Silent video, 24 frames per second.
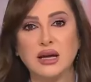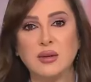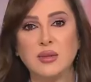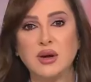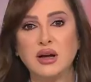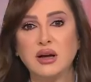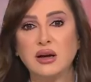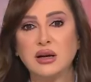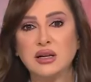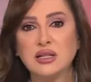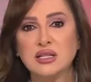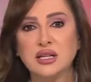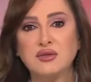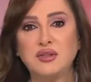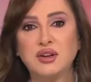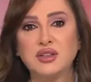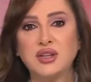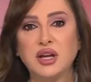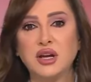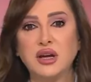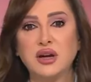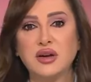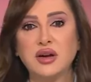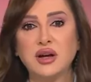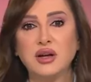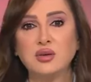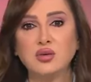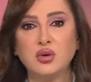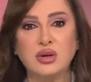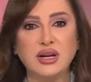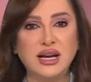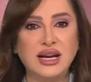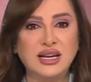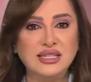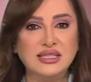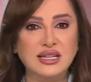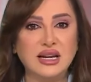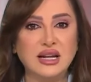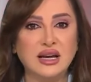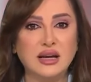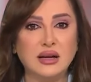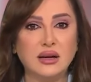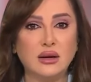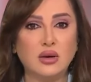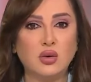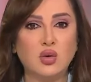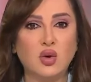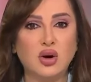كما قصف طيران
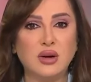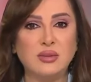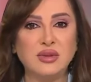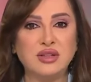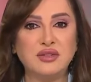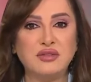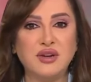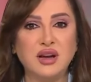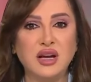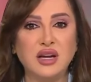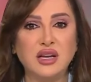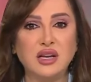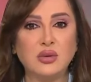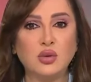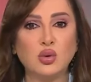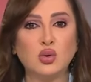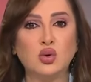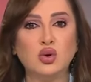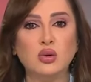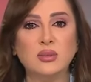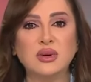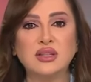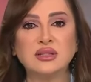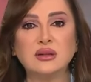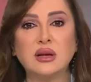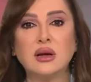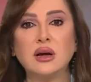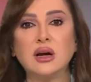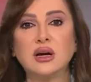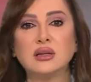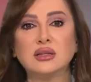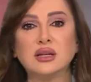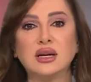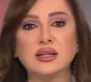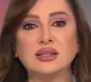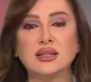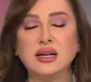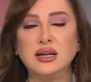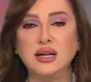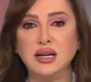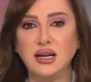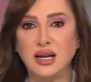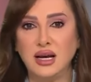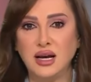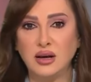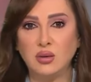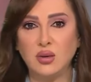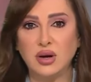الاحتلال ومدفعيته منطقة تل
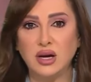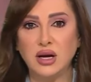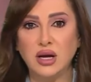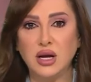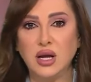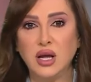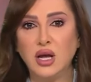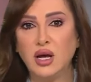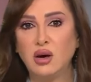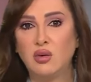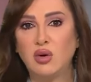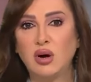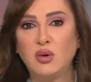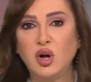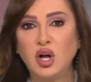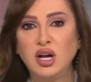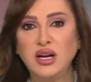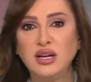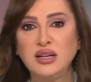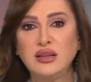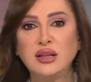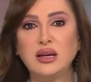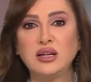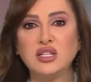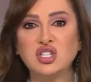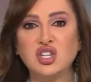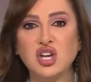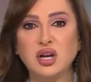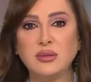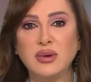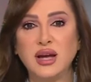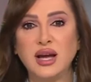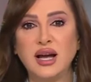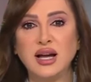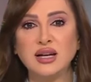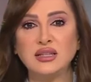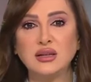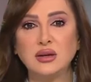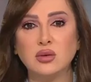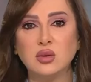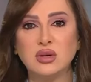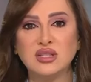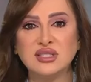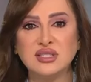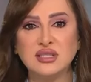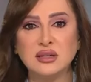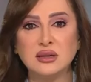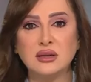الهوى ومحيط الجامعات
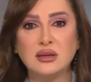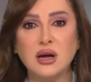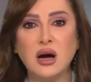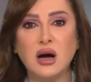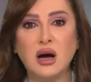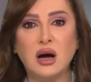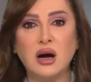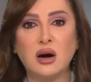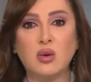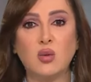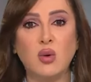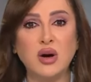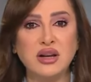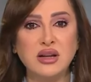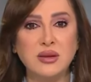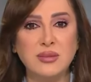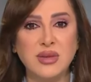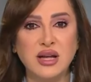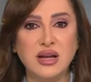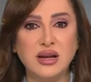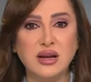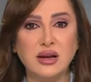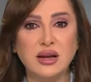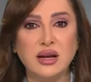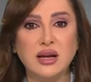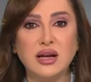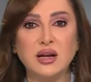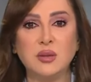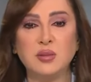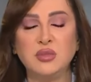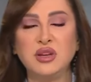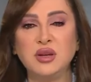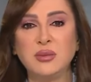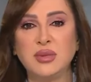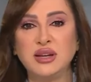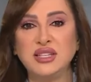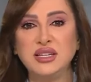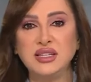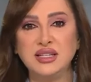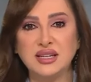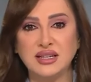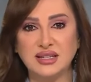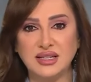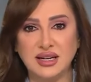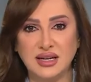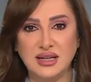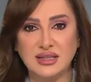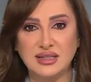والصناعة والرمال
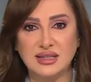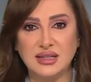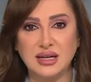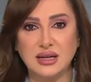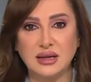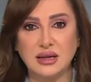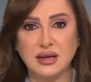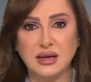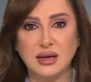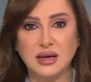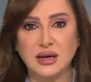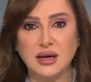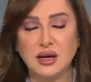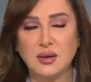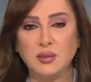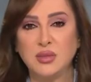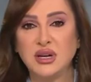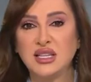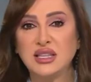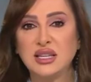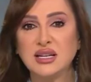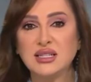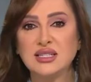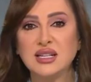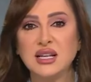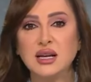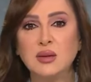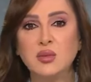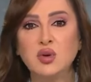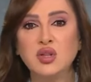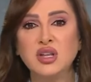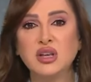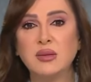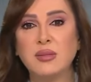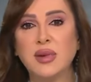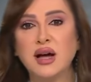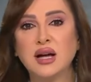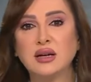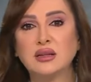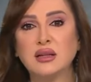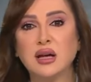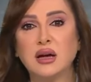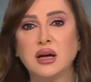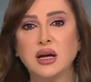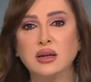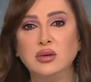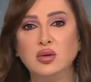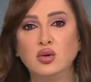بمدينة غزة بالتزامن مع
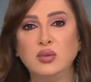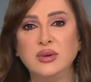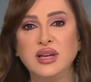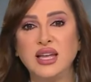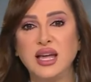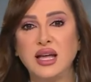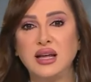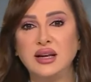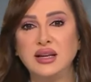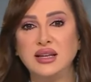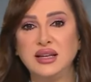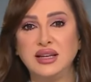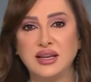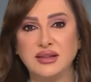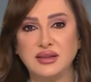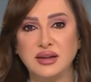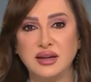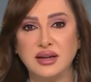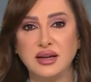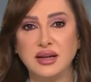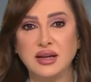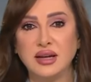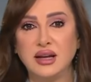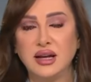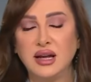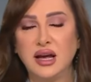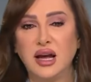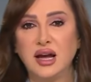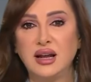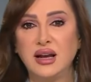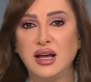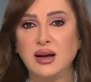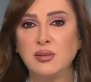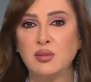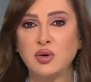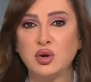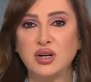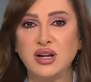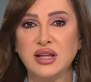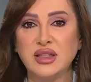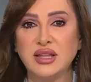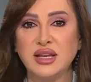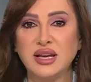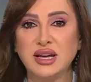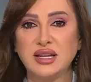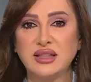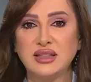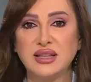تقدم آلياته الأمر
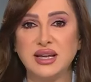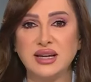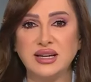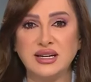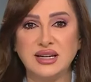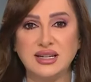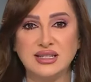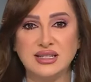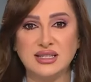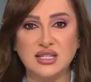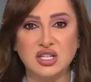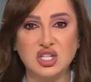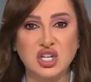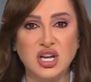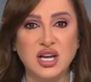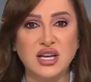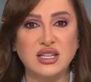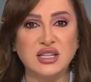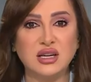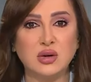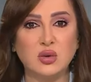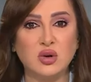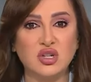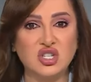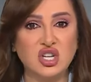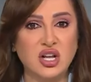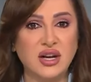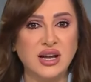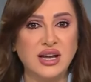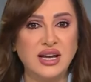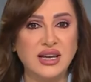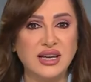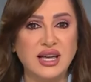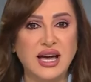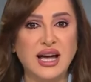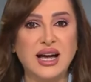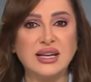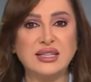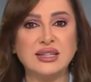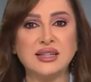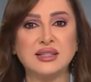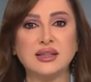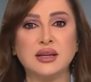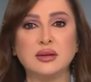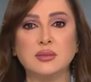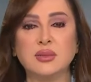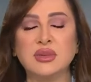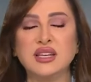الذي أدى إلى استشهاد وجرح
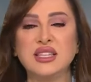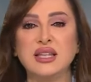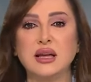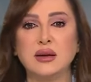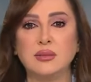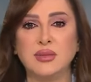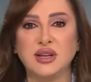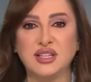عدد من